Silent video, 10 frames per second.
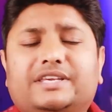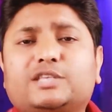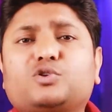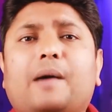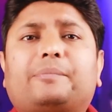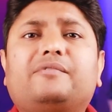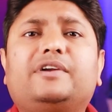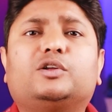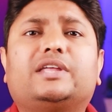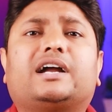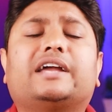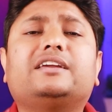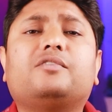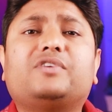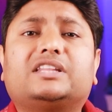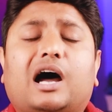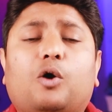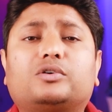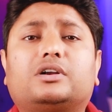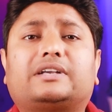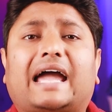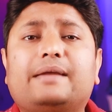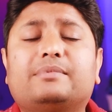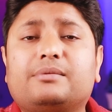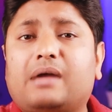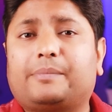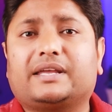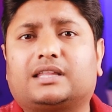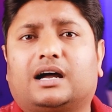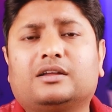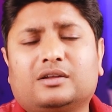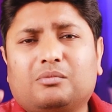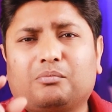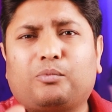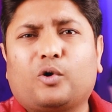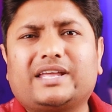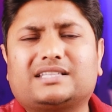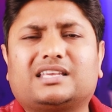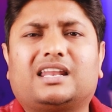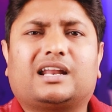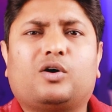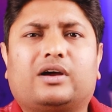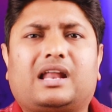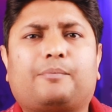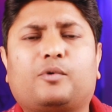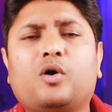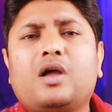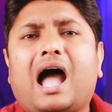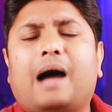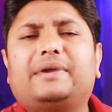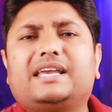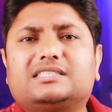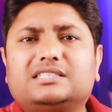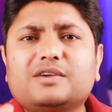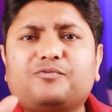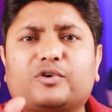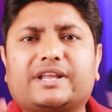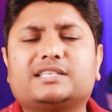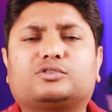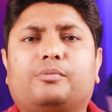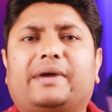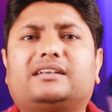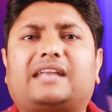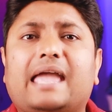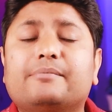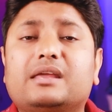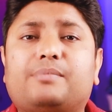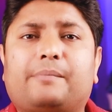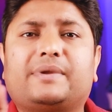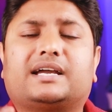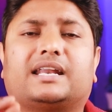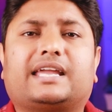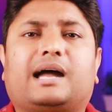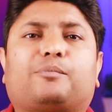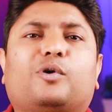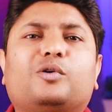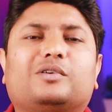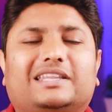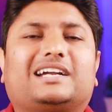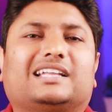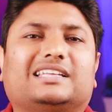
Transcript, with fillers: ये जो आपने वीडियो देखा ये विदाउट टाइम रिमैपिंग था बोरियत सा लग रहा होगा ना आपको अब इसी फुटेज को मैं टाइम रिमैपिंग करके आपको दिखा